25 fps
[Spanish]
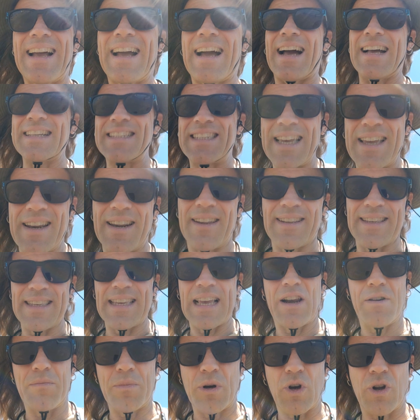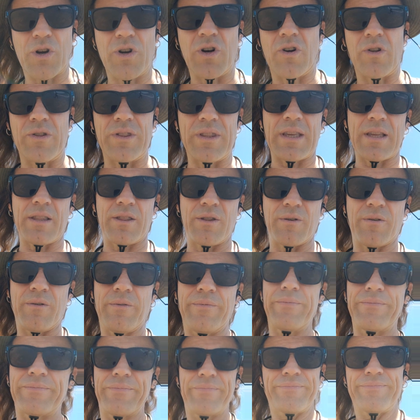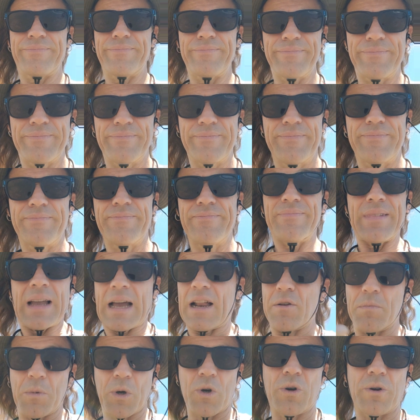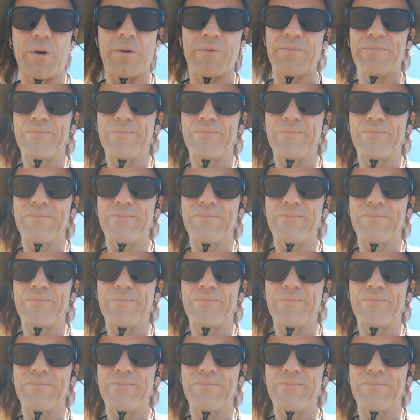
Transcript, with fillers: ayer y a lo mejor no lo entiendo. A lo mejor.